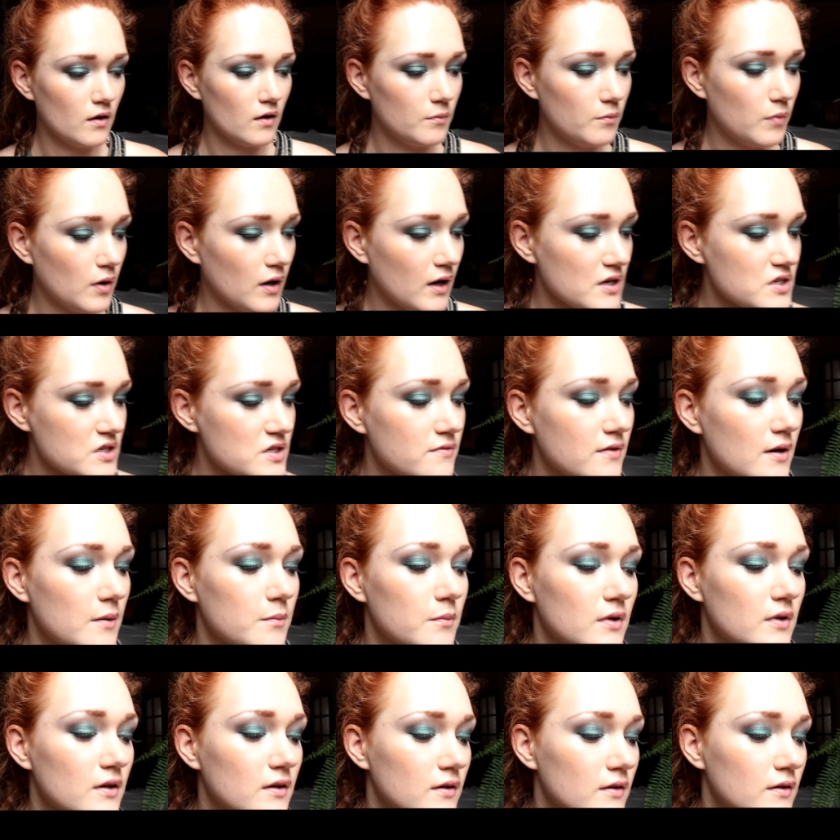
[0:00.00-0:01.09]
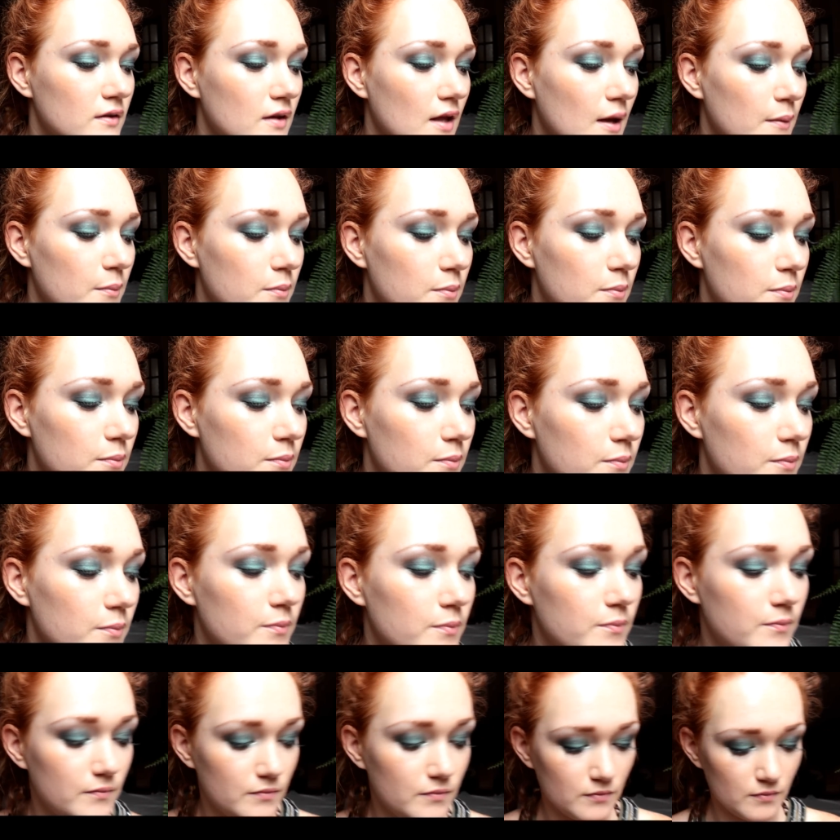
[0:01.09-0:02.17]
Pokażę Wam e, na,
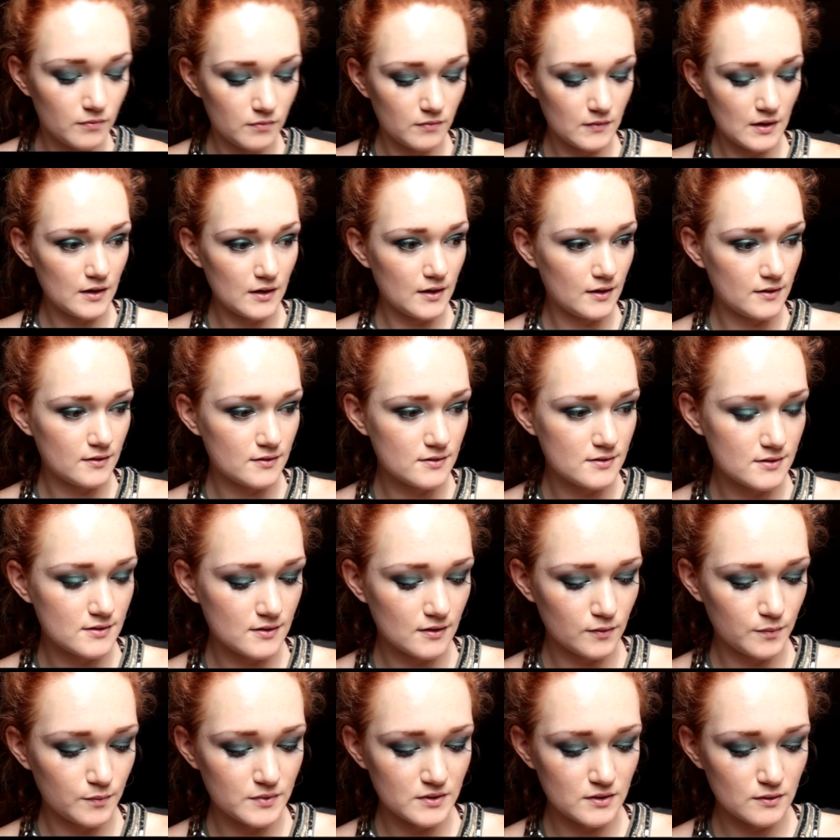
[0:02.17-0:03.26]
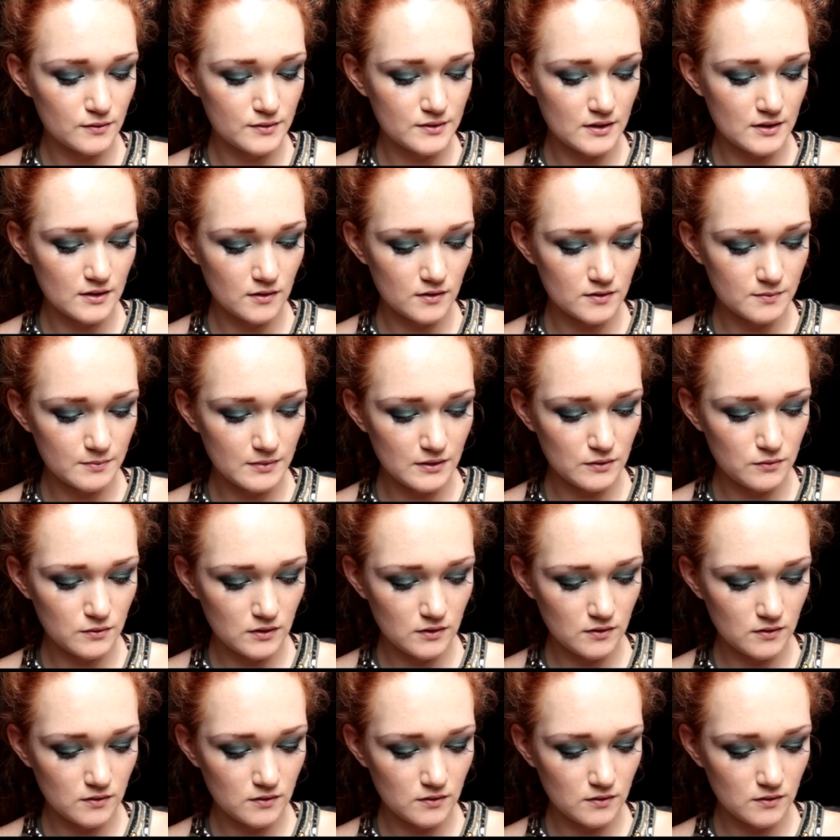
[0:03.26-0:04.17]
na ręce. Ups, lusterko spadło.